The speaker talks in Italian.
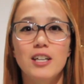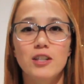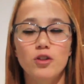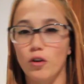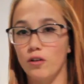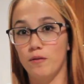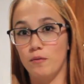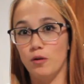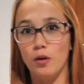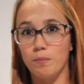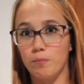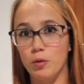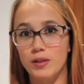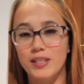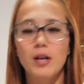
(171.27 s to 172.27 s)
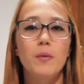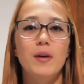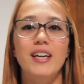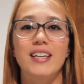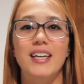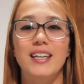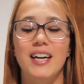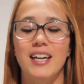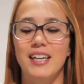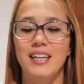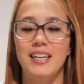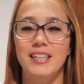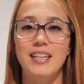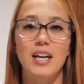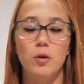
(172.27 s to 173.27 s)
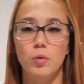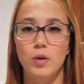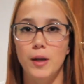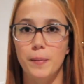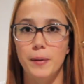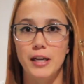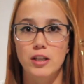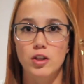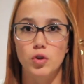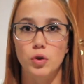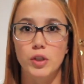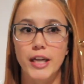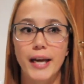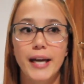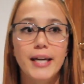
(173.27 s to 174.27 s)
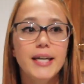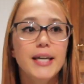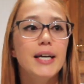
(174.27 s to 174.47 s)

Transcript: non, non, più seguita dalle, da alcune persone